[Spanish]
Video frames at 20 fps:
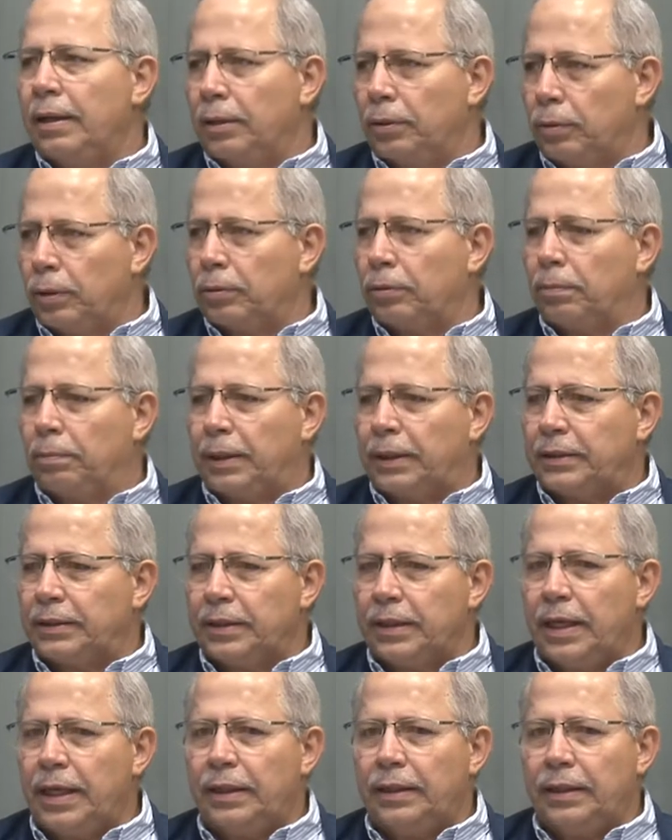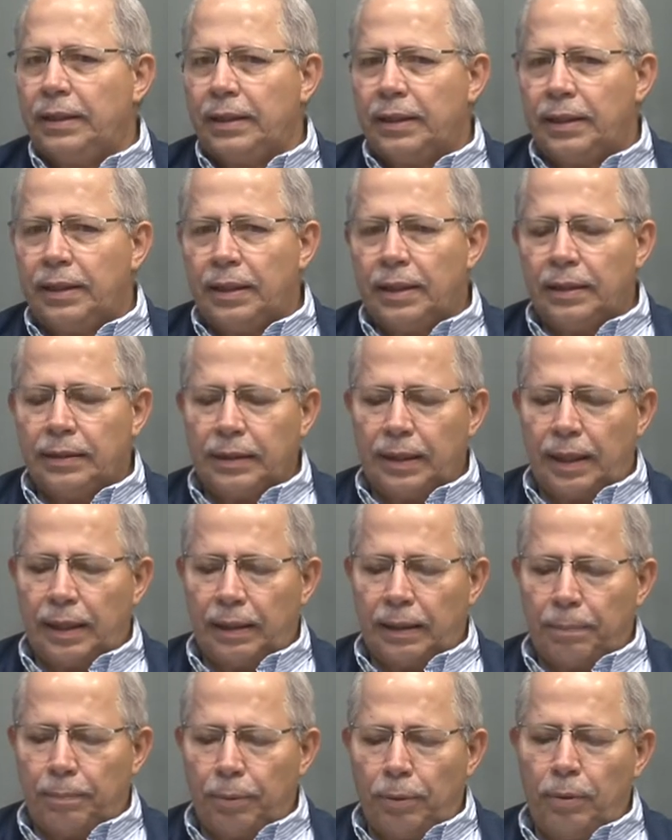nuestro presidente de la
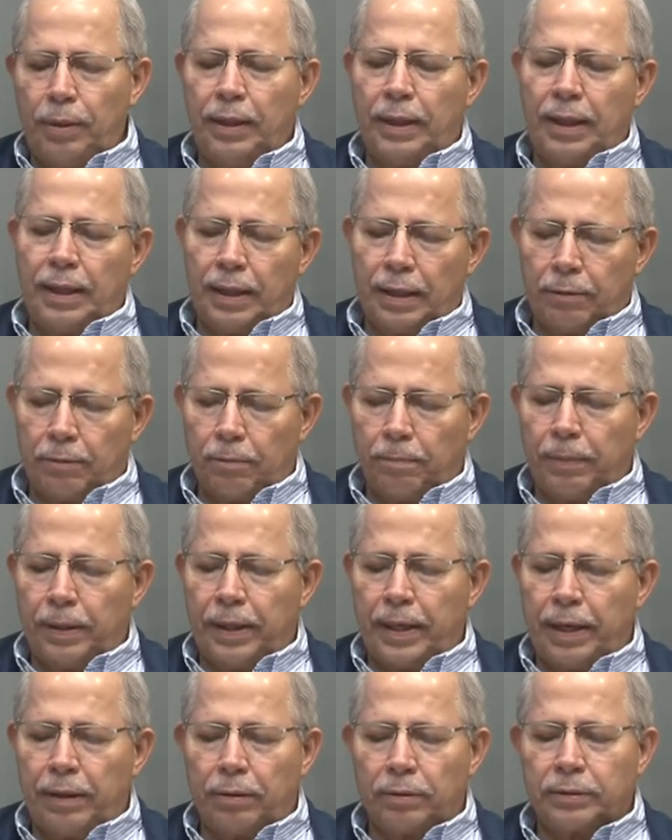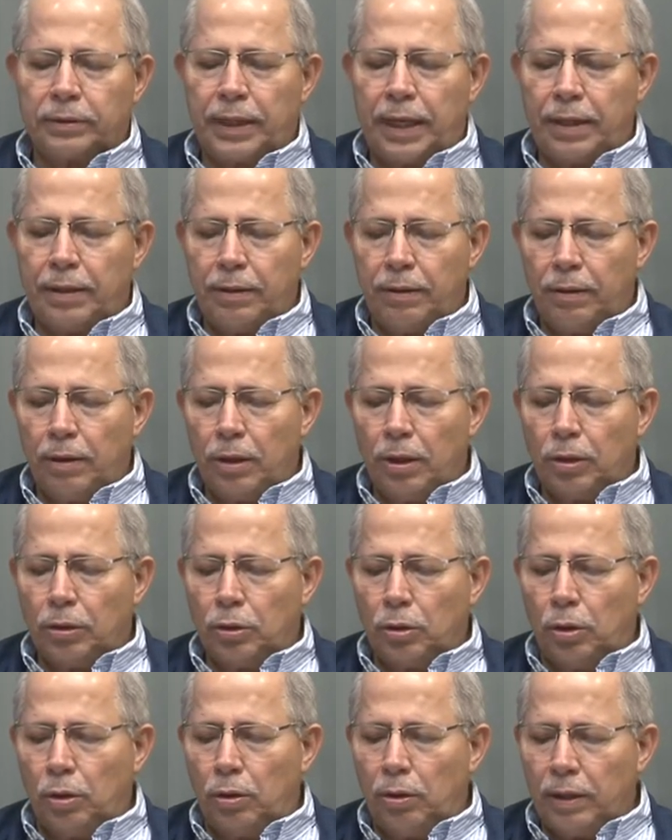República y la compañía Rosario
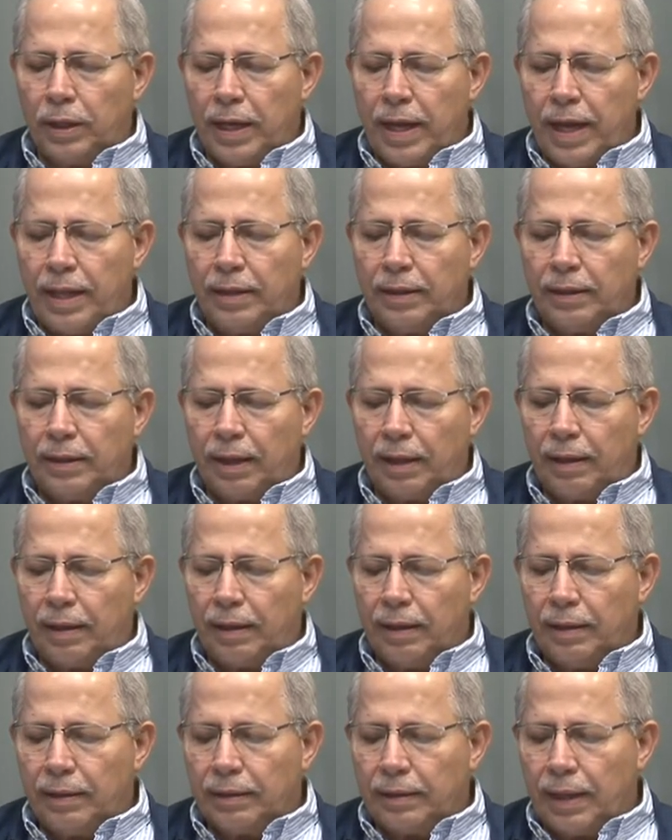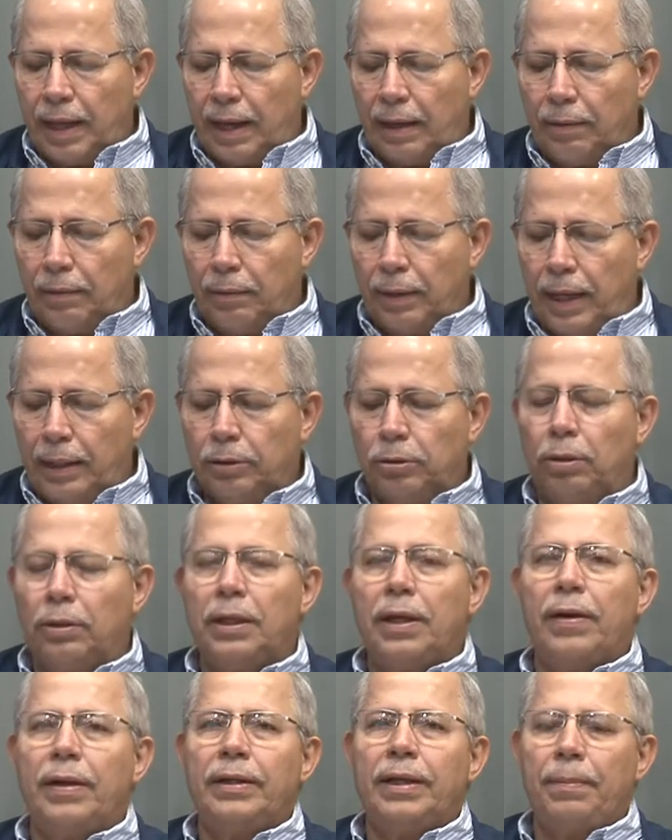nos orienta darle un alto
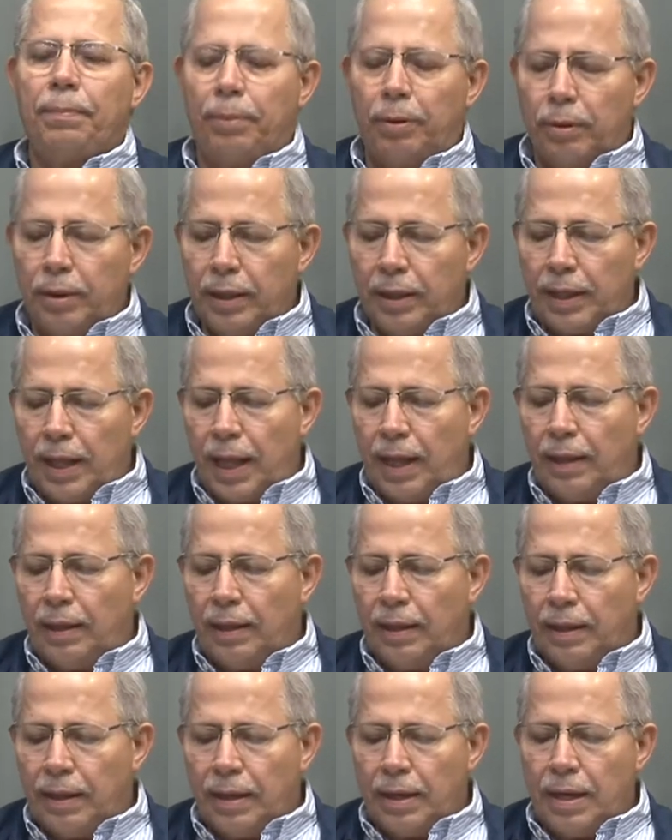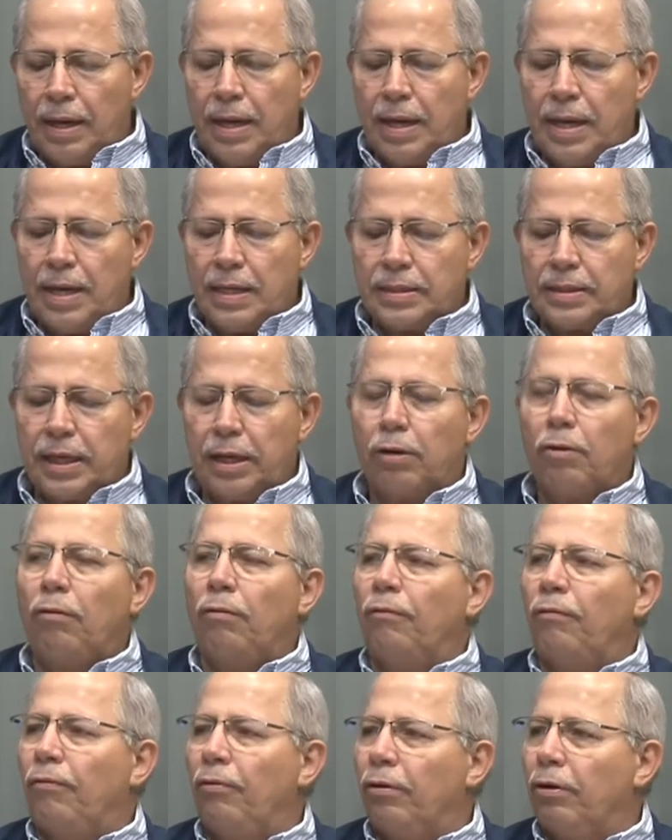nivel de prioridad y se
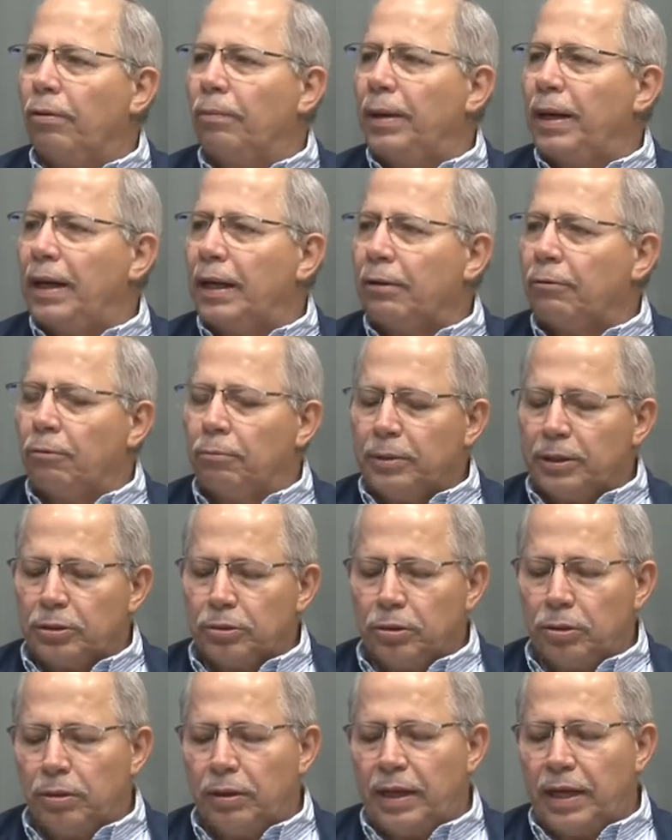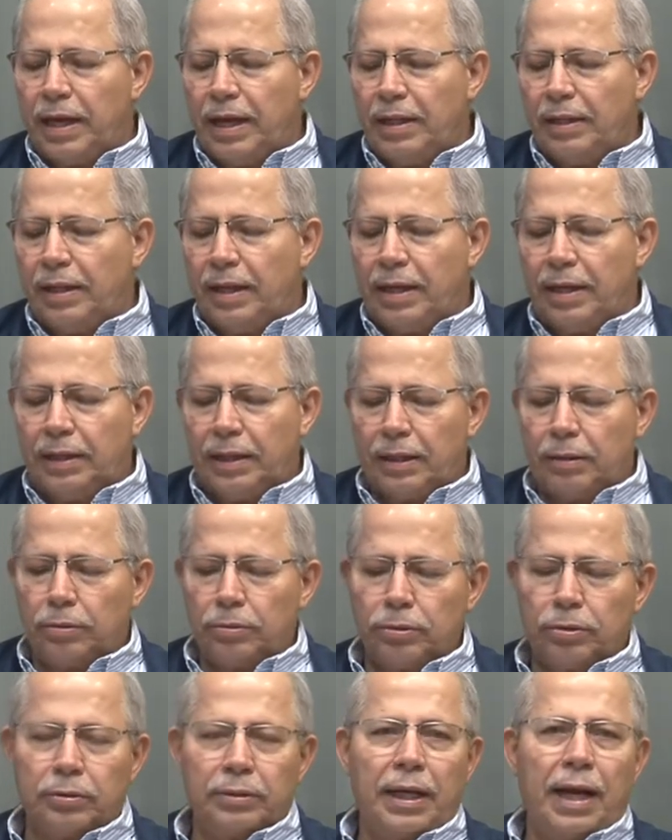conforma la comisión
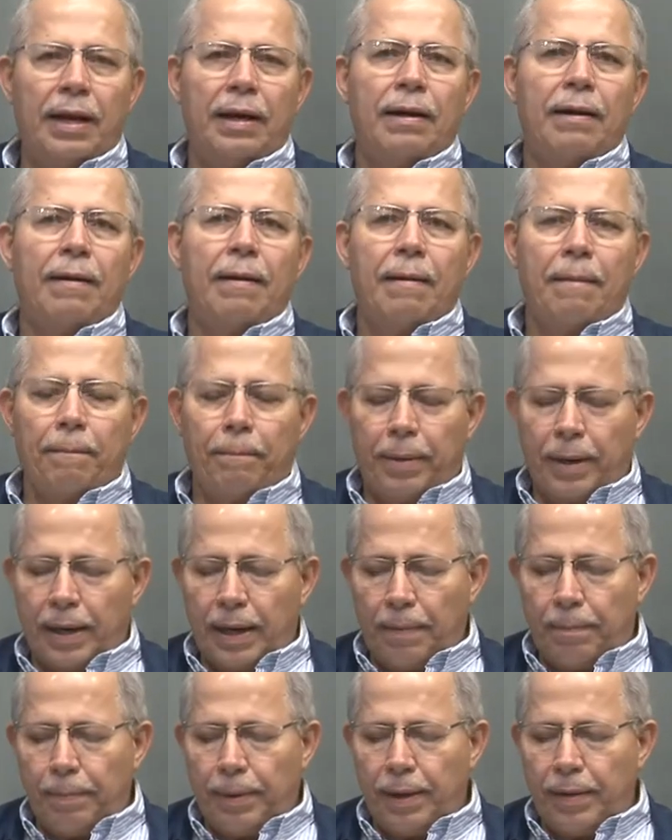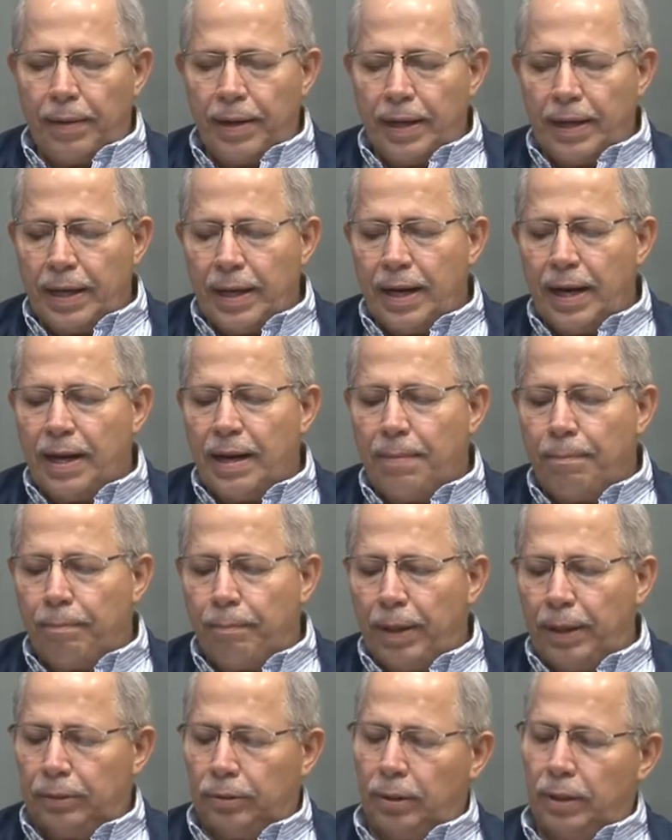interinstitucional para prevenir el
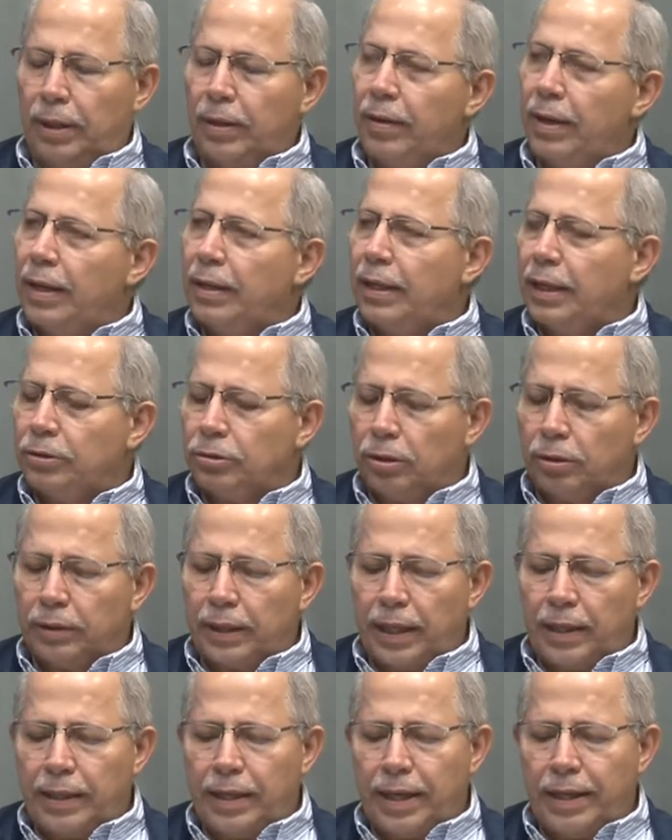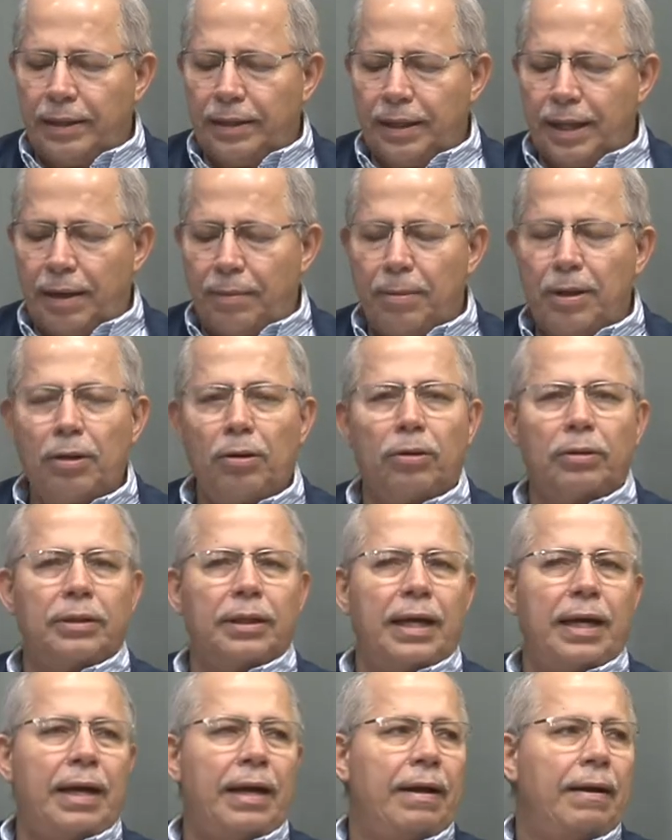impacto a nivel nacional en términos
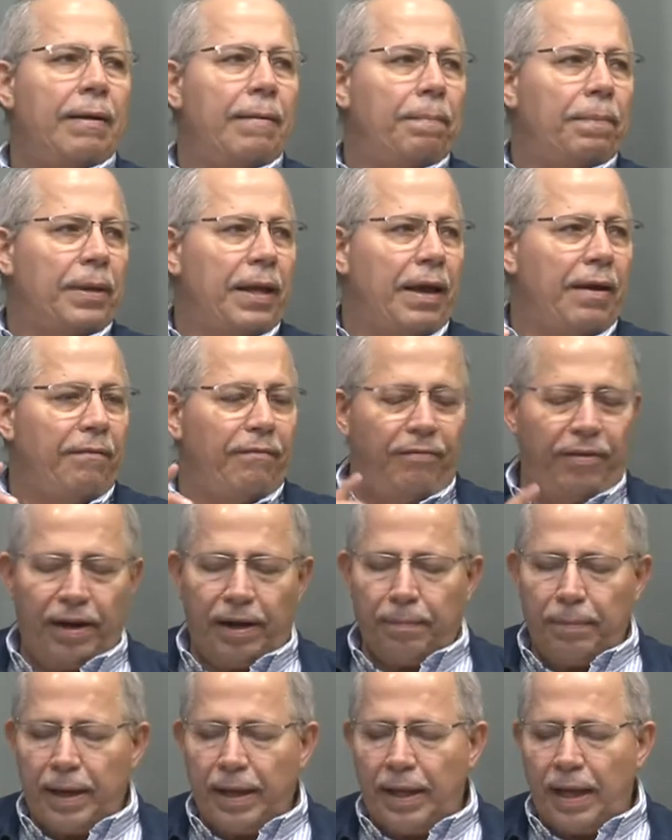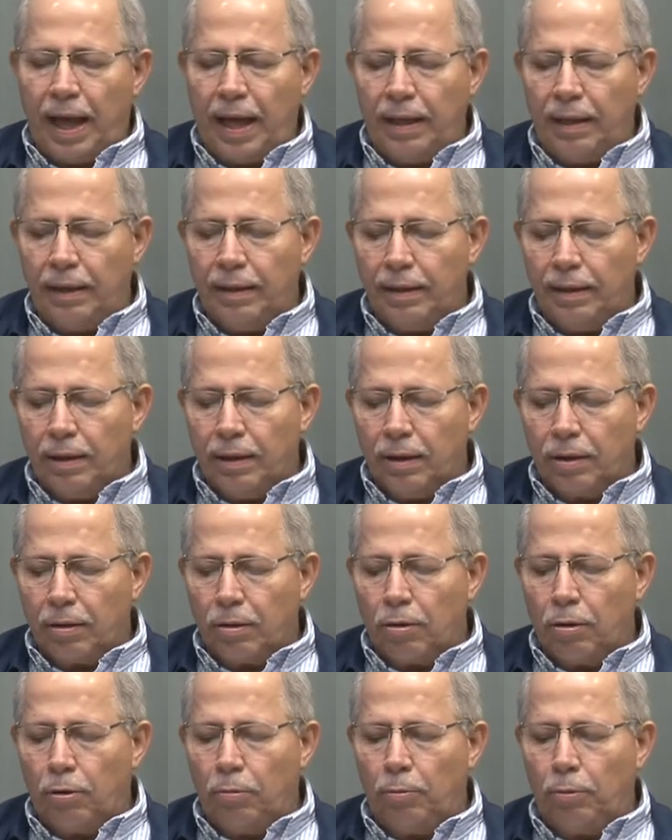de enfermedad
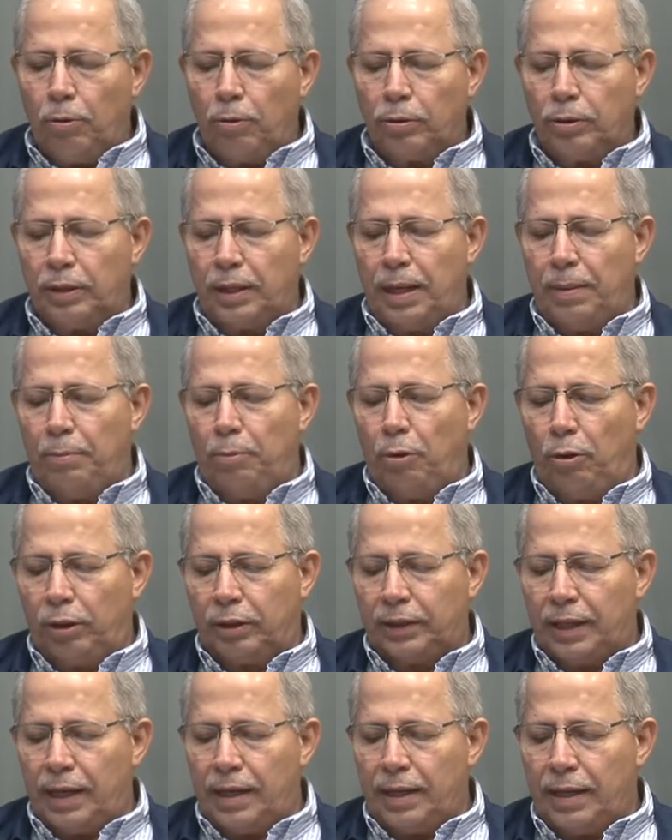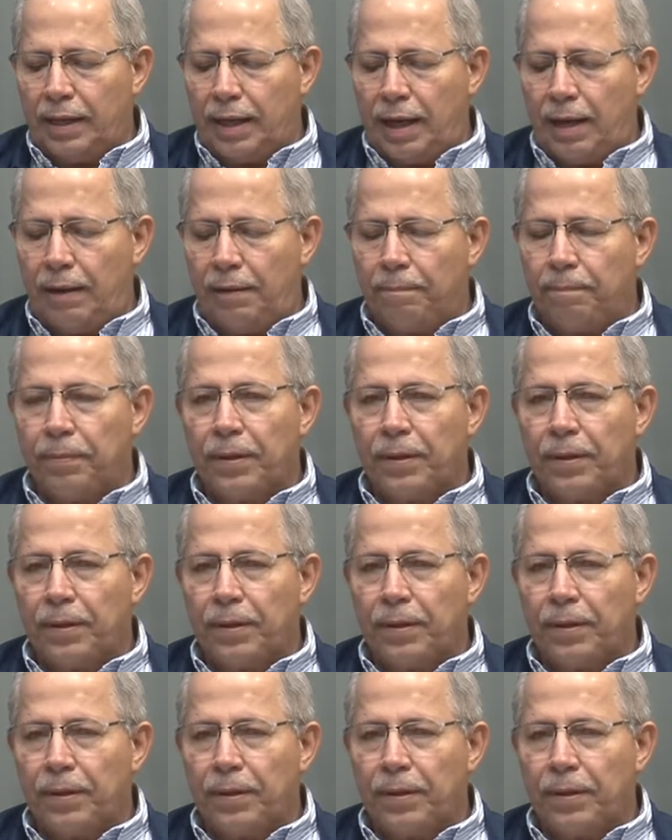como de mortalidad.